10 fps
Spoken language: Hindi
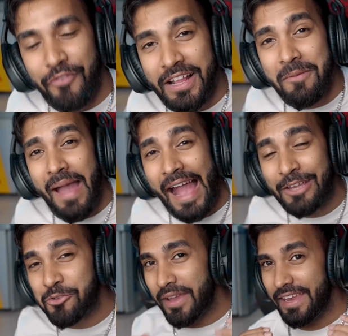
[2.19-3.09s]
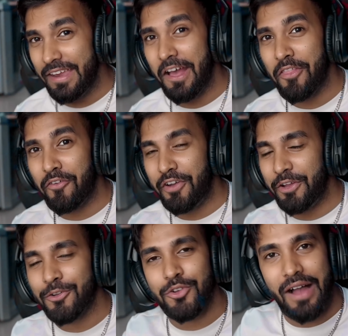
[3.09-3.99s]
वेलकम बैक टू अनदर
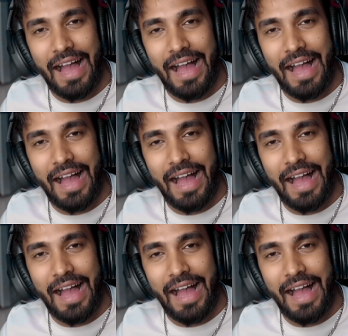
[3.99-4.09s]
वीडियो तो